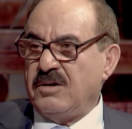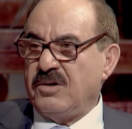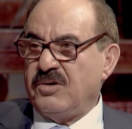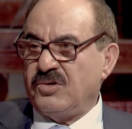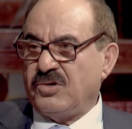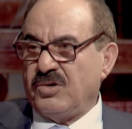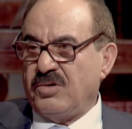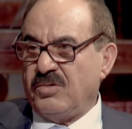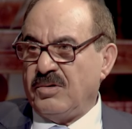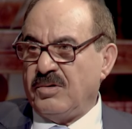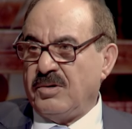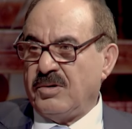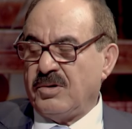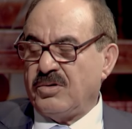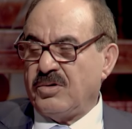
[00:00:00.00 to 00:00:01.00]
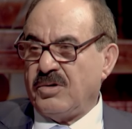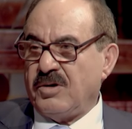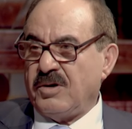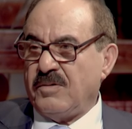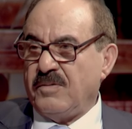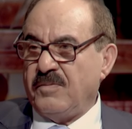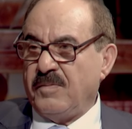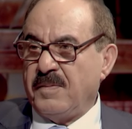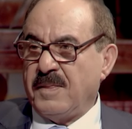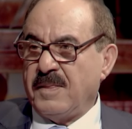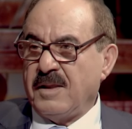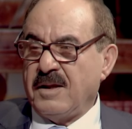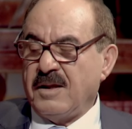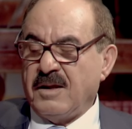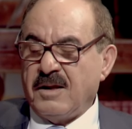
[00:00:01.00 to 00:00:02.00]
شنو دكتور
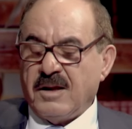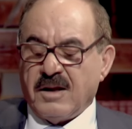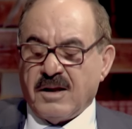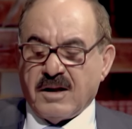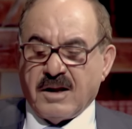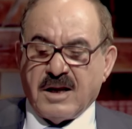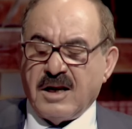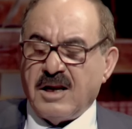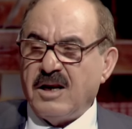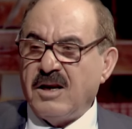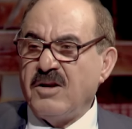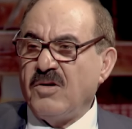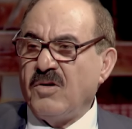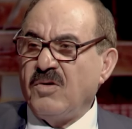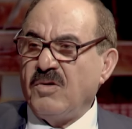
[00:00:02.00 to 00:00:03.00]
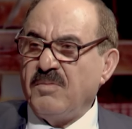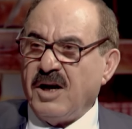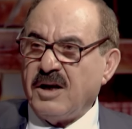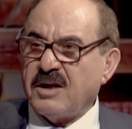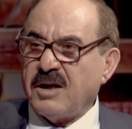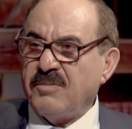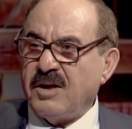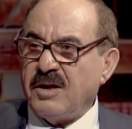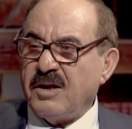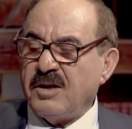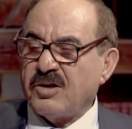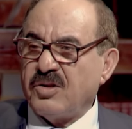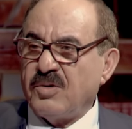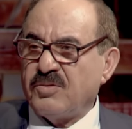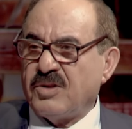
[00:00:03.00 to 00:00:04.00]
الخلل أنه المحكمة
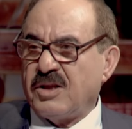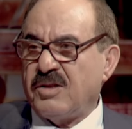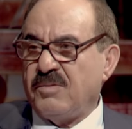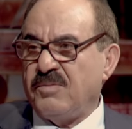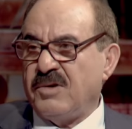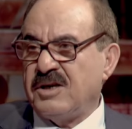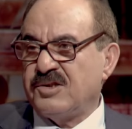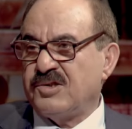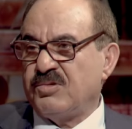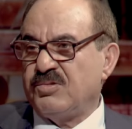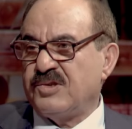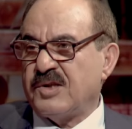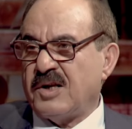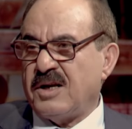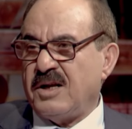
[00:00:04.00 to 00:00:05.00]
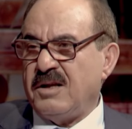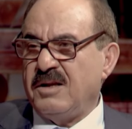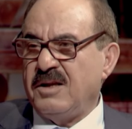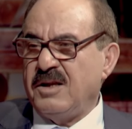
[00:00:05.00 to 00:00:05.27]
ارتبطت بمجلس الوزراء